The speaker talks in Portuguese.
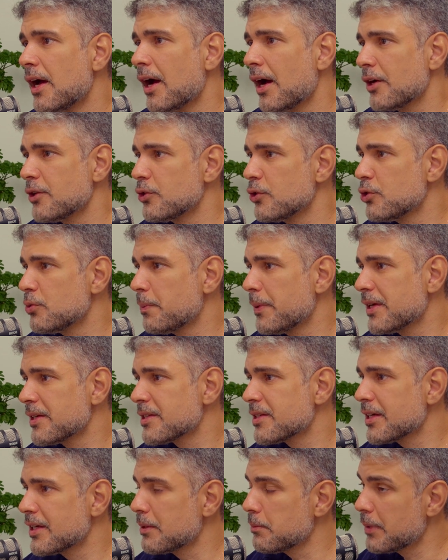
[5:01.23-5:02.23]
a gente
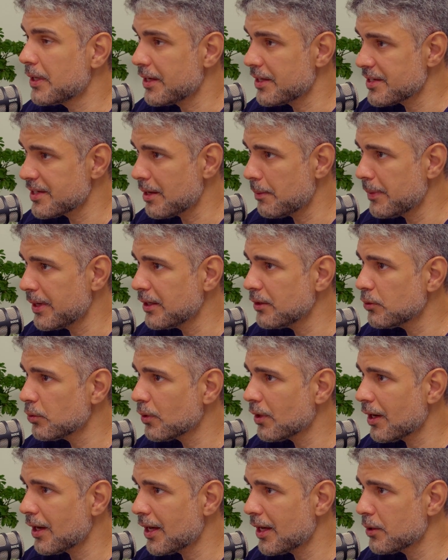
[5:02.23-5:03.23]
pensa em embelezamento,
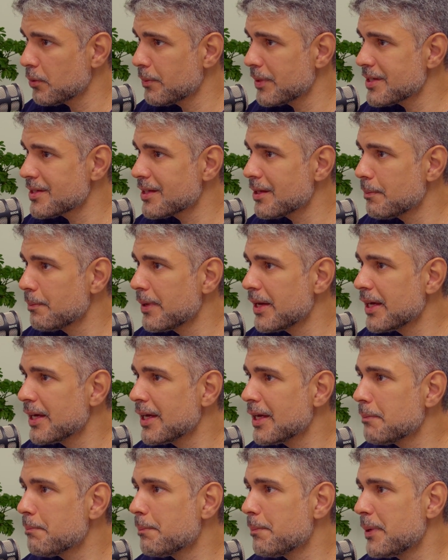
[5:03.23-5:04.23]
claro, mas também
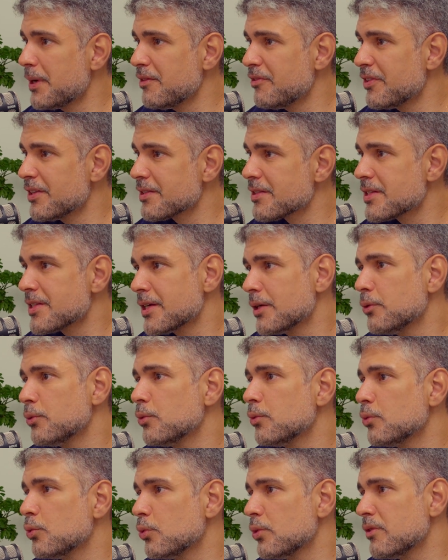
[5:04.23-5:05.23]
em
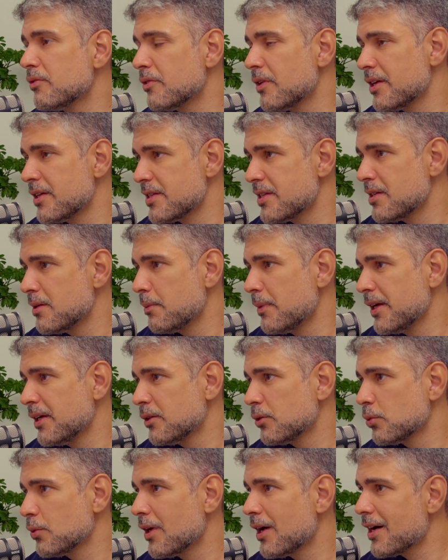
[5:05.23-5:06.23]
prevenção do
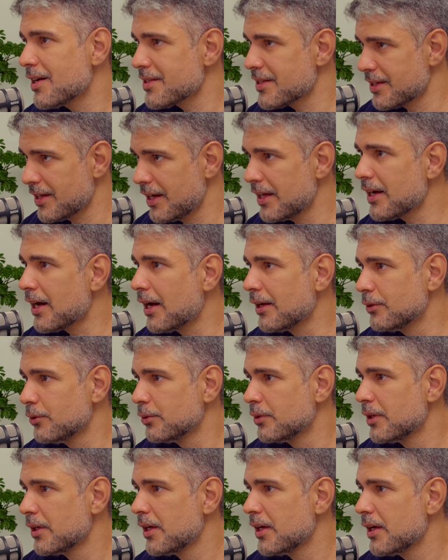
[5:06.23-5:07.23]
envelhecimento acelerado.
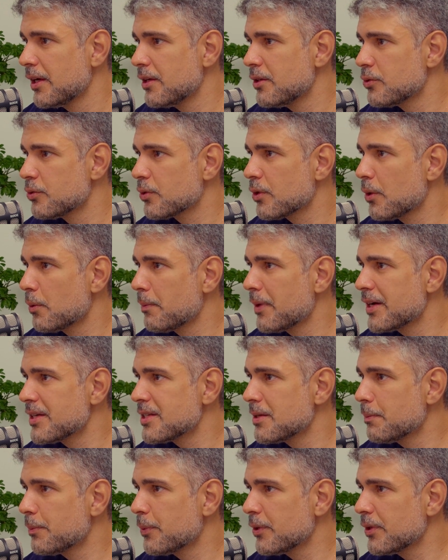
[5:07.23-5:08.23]
Isso que é o
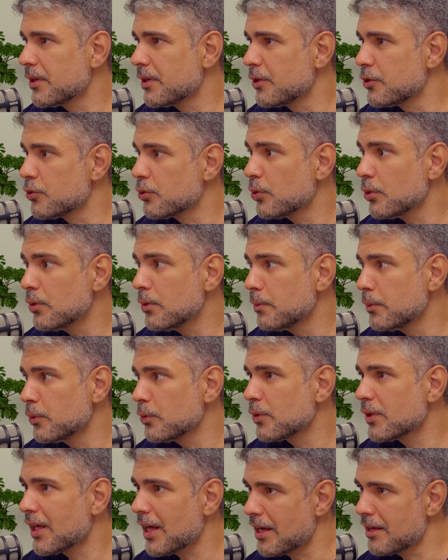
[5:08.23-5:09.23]
mais importante. Todo
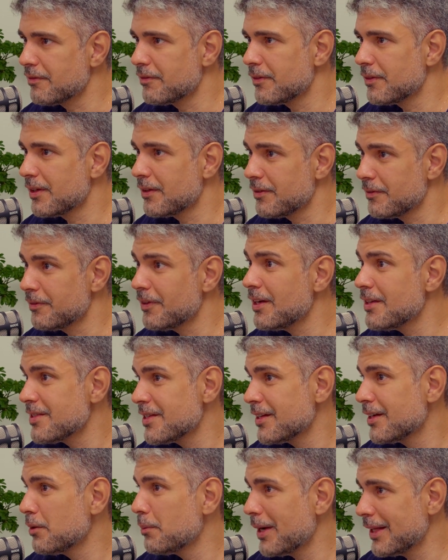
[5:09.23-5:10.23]
mundo quer
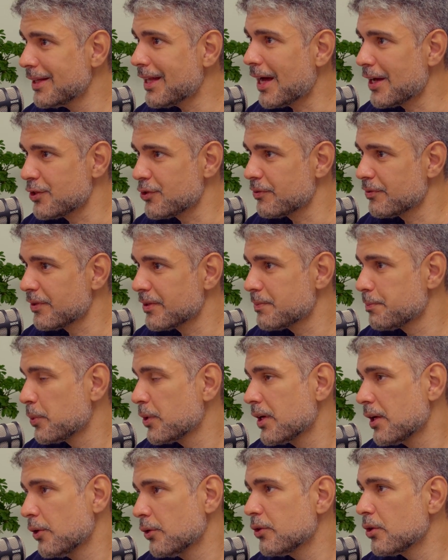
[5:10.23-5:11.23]
envelhecer é uma dádiva,
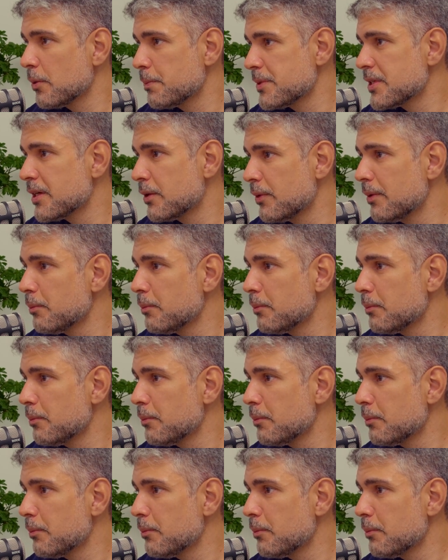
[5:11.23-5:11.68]
porque a é outra opção é